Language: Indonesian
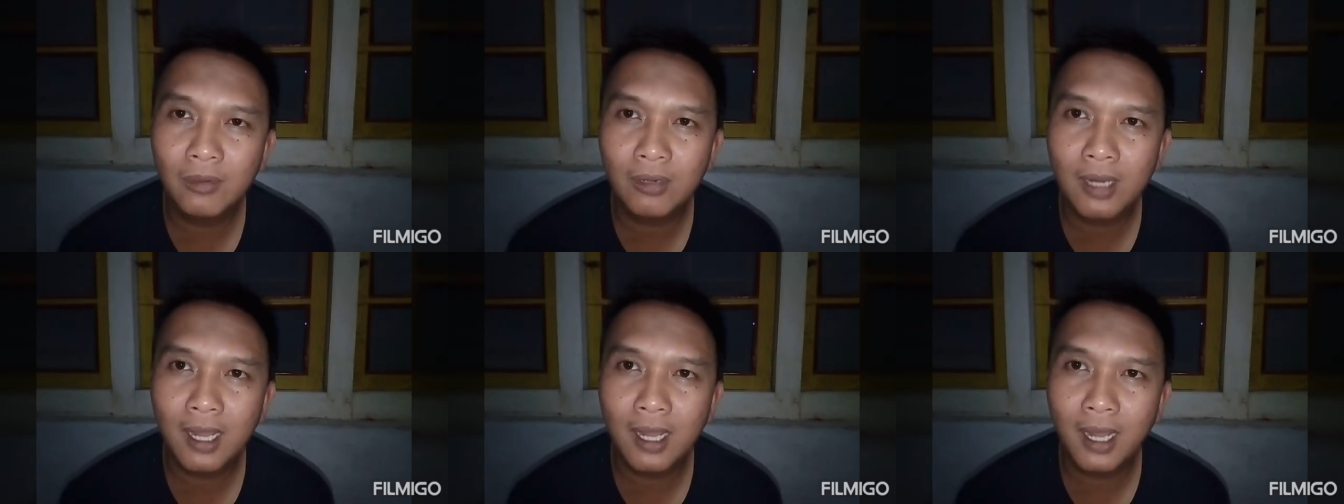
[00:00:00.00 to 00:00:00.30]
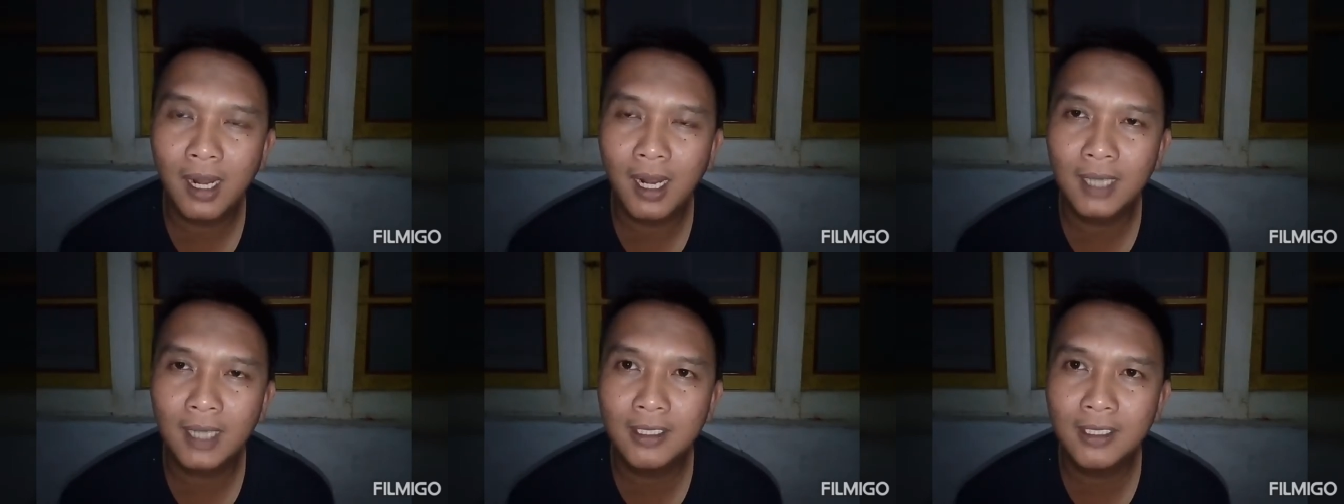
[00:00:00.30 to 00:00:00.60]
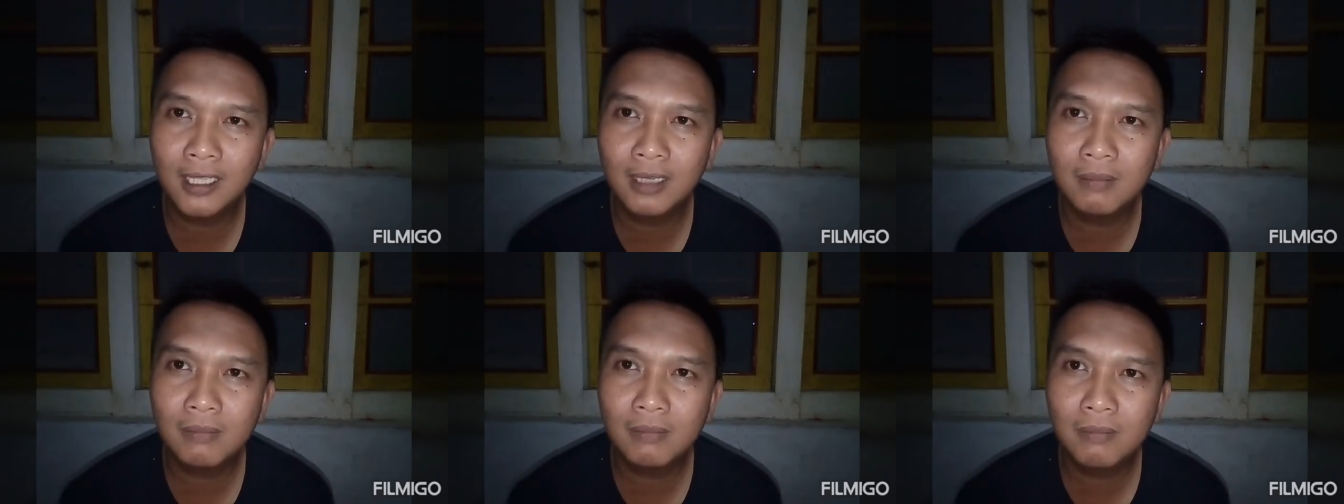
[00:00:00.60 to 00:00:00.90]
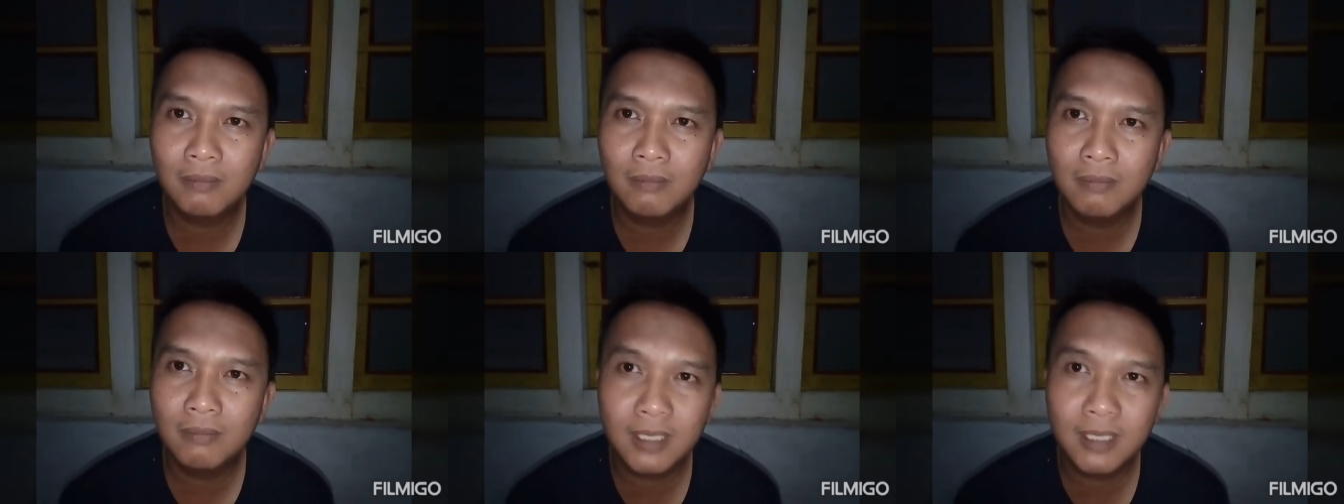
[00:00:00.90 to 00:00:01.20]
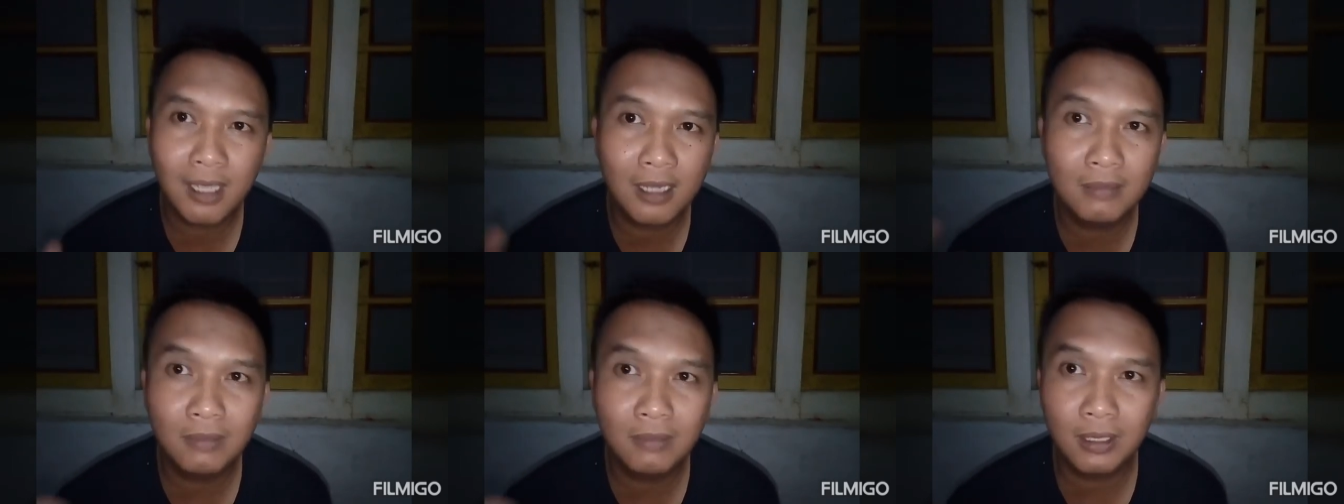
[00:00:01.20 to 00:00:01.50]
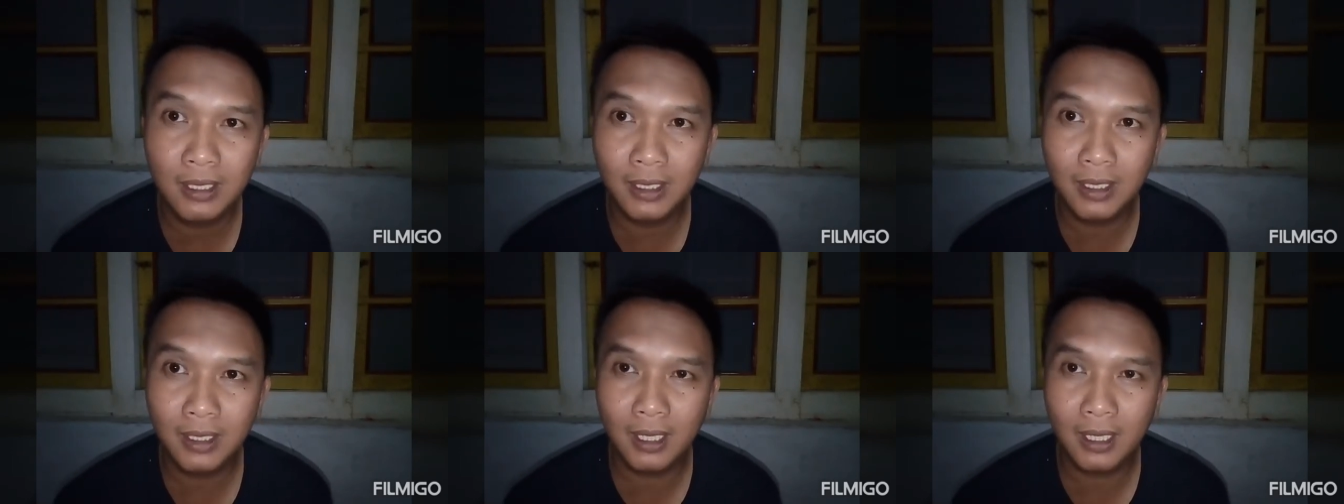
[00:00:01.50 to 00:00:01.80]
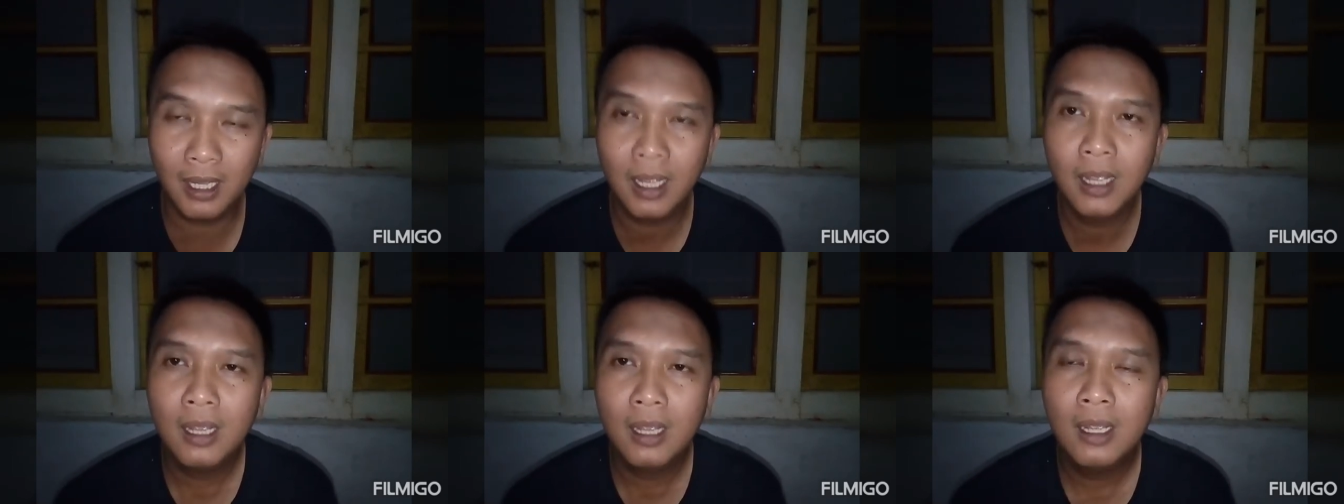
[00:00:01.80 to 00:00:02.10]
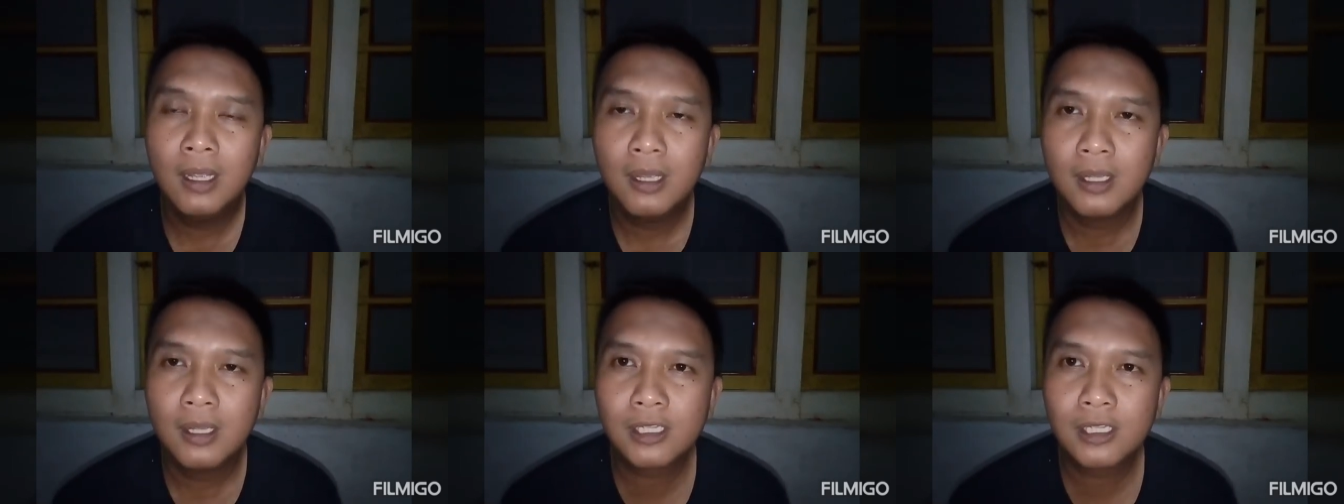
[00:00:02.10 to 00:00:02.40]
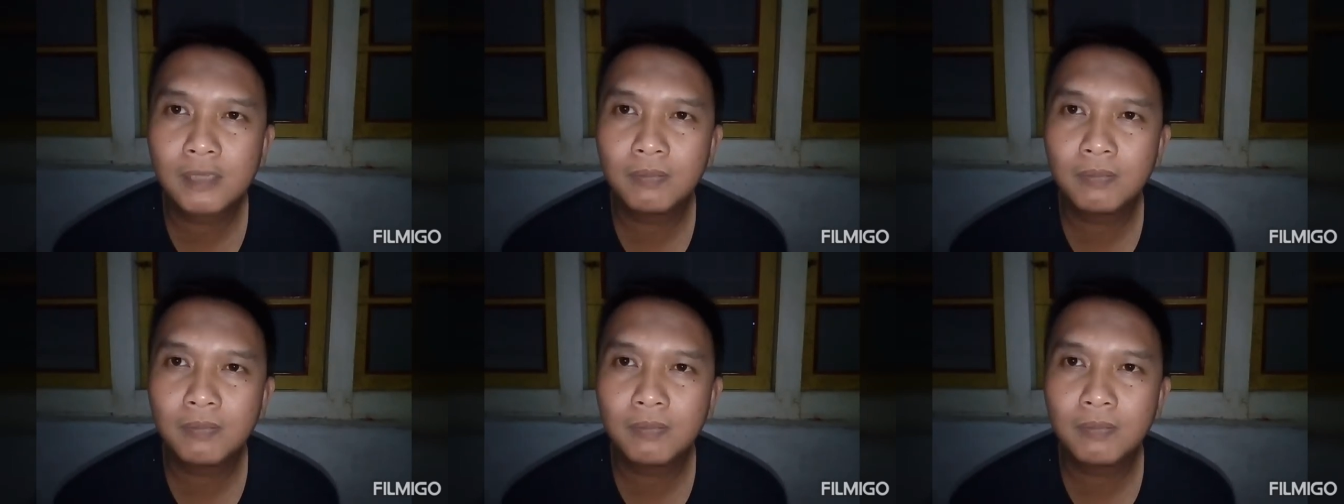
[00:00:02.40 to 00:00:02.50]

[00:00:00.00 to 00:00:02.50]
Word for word: dari modal. Artinya misalkan begini ya